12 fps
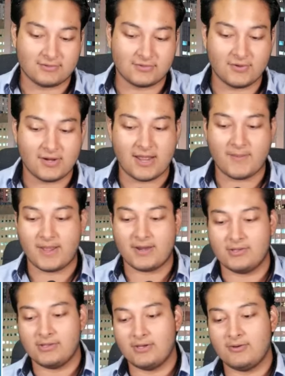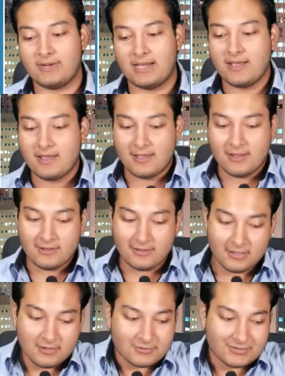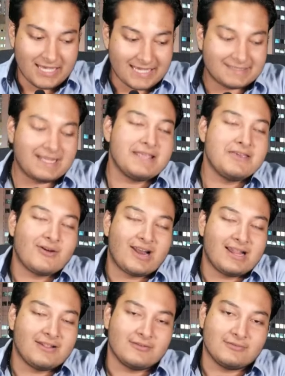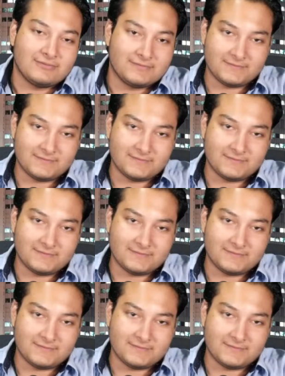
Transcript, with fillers: con la mano de obra. Digo, ya están llorando.